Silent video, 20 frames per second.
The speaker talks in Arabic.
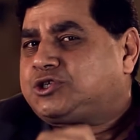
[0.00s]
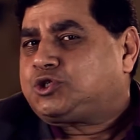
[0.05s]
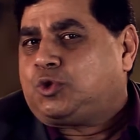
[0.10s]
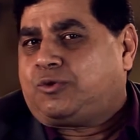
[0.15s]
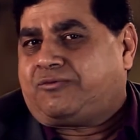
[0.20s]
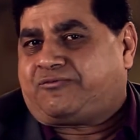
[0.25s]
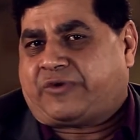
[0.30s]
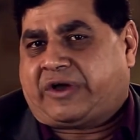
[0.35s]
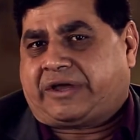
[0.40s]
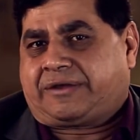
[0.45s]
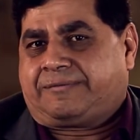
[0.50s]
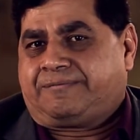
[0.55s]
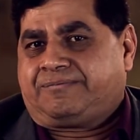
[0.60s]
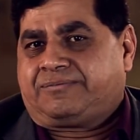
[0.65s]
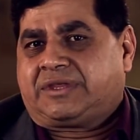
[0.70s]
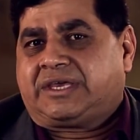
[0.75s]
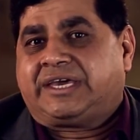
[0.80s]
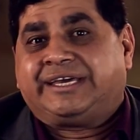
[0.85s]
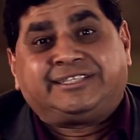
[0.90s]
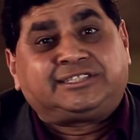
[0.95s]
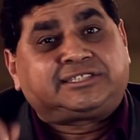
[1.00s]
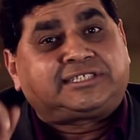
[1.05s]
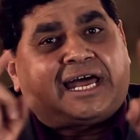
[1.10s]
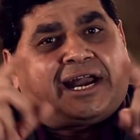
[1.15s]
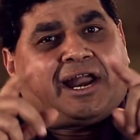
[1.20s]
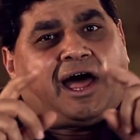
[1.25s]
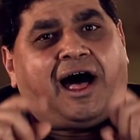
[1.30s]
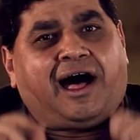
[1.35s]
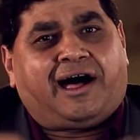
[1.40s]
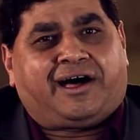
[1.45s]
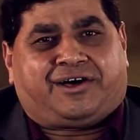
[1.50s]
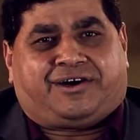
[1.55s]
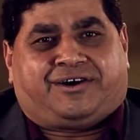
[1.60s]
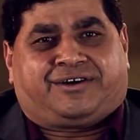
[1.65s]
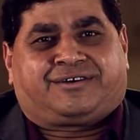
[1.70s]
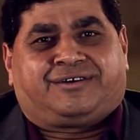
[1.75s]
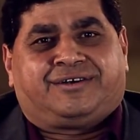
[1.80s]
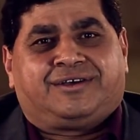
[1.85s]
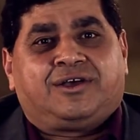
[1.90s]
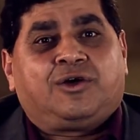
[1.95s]
اشوفك انسان
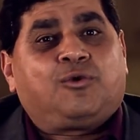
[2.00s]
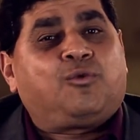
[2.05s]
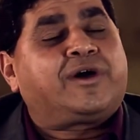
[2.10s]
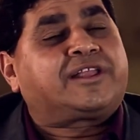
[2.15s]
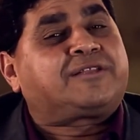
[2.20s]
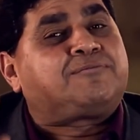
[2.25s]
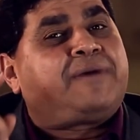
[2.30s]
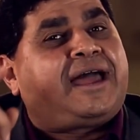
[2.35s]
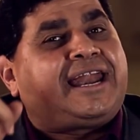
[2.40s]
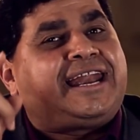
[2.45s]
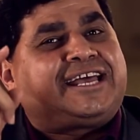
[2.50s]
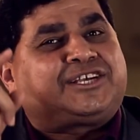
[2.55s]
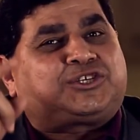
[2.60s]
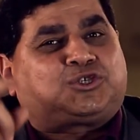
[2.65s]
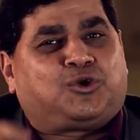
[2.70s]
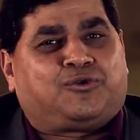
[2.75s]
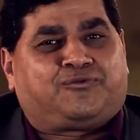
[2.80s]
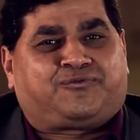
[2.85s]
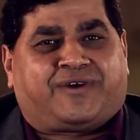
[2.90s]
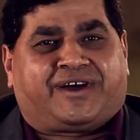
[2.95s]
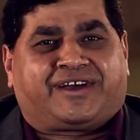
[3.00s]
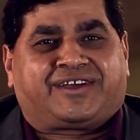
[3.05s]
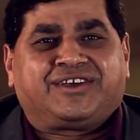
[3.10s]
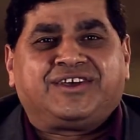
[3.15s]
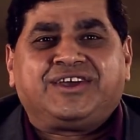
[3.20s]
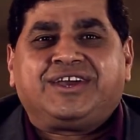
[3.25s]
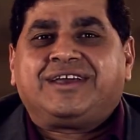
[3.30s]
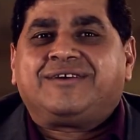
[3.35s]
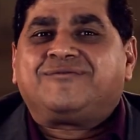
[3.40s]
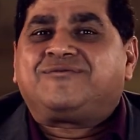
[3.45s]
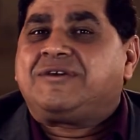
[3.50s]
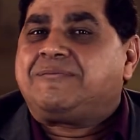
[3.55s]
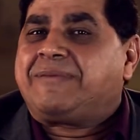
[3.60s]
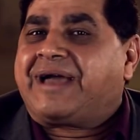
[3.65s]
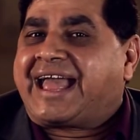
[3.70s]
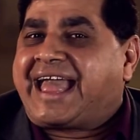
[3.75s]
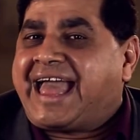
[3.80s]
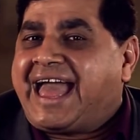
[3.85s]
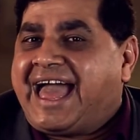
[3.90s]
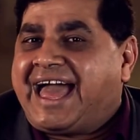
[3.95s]
اخر واتمنى اشوفك في
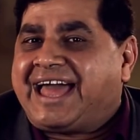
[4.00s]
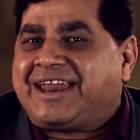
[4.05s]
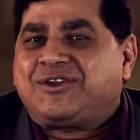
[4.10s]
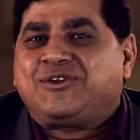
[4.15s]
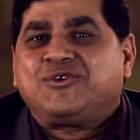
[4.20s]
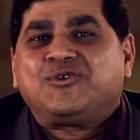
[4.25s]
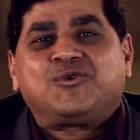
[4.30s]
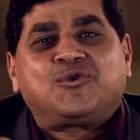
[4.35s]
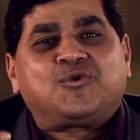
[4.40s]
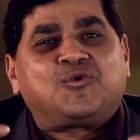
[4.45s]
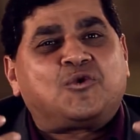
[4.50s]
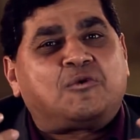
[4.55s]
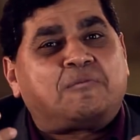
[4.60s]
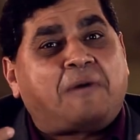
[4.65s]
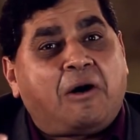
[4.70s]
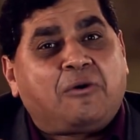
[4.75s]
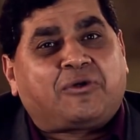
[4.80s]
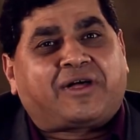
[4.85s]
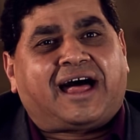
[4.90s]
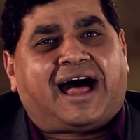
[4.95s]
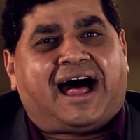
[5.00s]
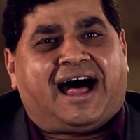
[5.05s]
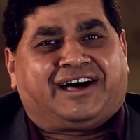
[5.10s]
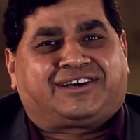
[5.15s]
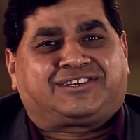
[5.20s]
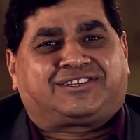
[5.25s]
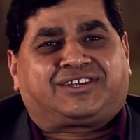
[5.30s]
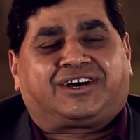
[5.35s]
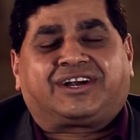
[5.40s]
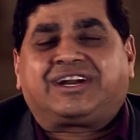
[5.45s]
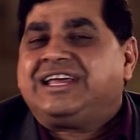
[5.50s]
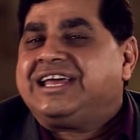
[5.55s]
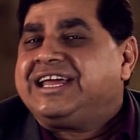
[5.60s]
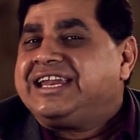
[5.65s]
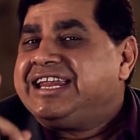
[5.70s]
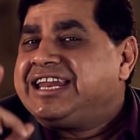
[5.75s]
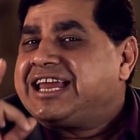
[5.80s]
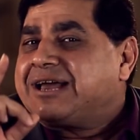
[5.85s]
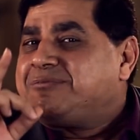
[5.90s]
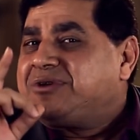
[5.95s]
مكان وموقع اكتر
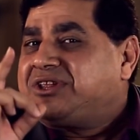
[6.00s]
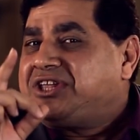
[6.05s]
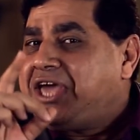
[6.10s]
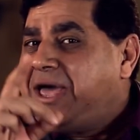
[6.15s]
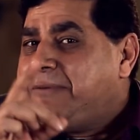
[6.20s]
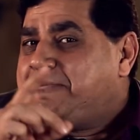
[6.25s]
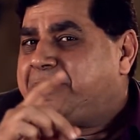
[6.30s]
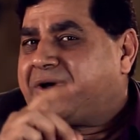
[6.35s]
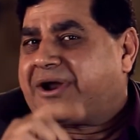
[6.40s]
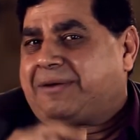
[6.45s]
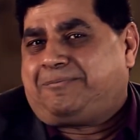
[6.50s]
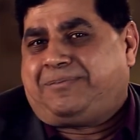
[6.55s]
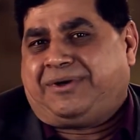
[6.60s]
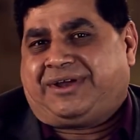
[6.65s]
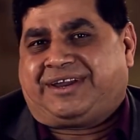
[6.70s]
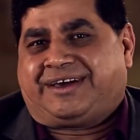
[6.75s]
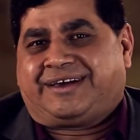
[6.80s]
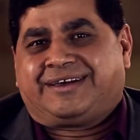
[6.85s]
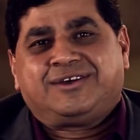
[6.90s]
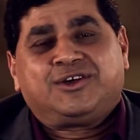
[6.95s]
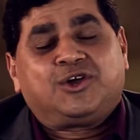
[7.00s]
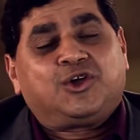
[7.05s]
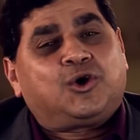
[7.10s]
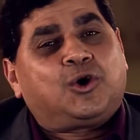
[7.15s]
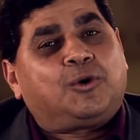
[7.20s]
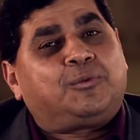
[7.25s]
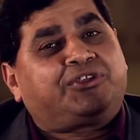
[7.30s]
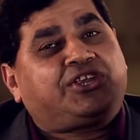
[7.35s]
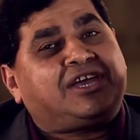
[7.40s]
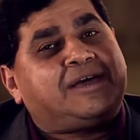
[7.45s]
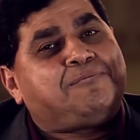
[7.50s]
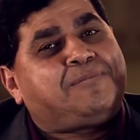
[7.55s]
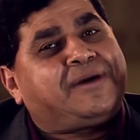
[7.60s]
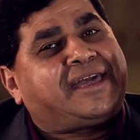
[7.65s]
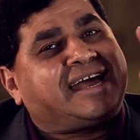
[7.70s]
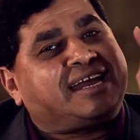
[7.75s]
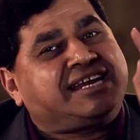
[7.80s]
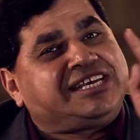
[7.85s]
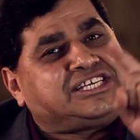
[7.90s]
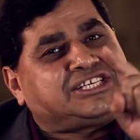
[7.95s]
لانك بتحب ربنا وبتحب
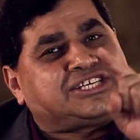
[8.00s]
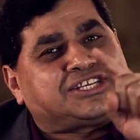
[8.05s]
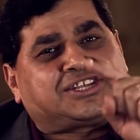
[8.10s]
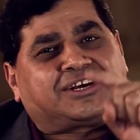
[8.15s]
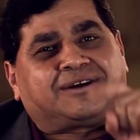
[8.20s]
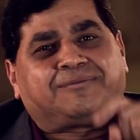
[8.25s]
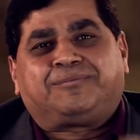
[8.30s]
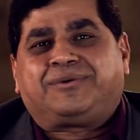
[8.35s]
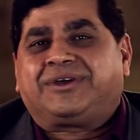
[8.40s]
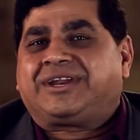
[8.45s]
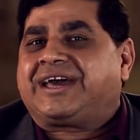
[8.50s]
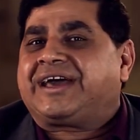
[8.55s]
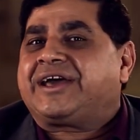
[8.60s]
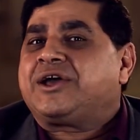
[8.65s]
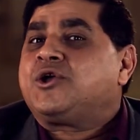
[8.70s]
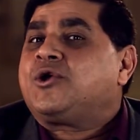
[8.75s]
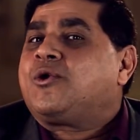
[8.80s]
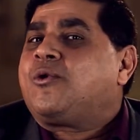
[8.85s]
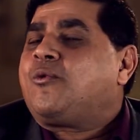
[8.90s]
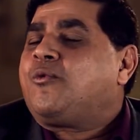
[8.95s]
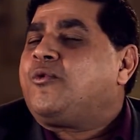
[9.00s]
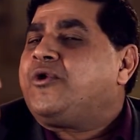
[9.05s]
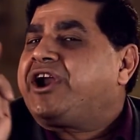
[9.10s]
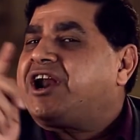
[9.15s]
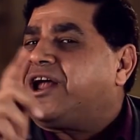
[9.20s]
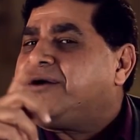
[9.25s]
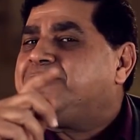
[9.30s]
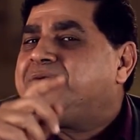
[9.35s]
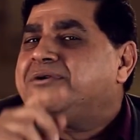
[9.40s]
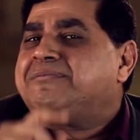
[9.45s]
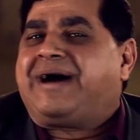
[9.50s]
كنيسه ربنا والرب